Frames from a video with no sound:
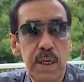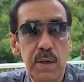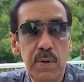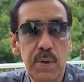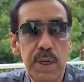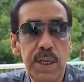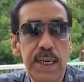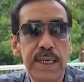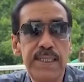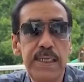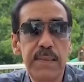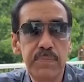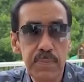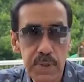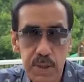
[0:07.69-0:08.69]
ওখানে গেছিলাম
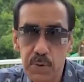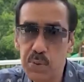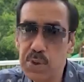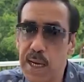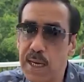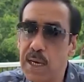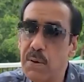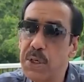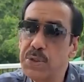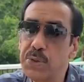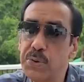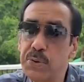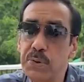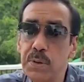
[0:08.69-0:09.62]
একটু চা খাওয়ার জন্য